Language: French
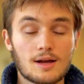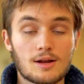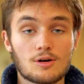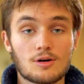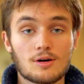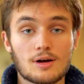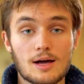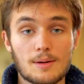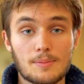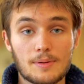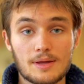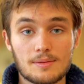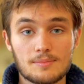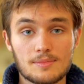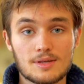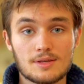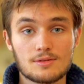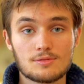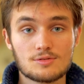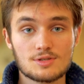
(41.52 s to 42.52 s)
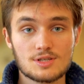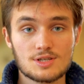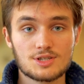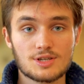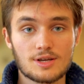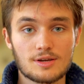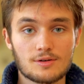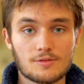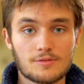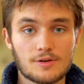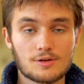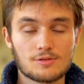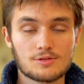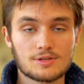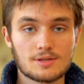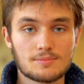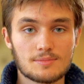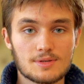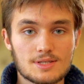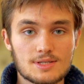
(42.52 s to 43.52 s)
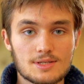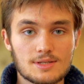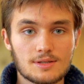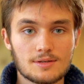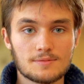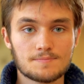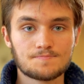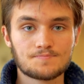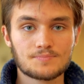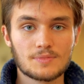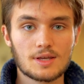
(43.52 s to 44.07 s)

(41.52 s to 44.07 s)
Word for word: Alors, après mes deux échecs en faculté de médecine,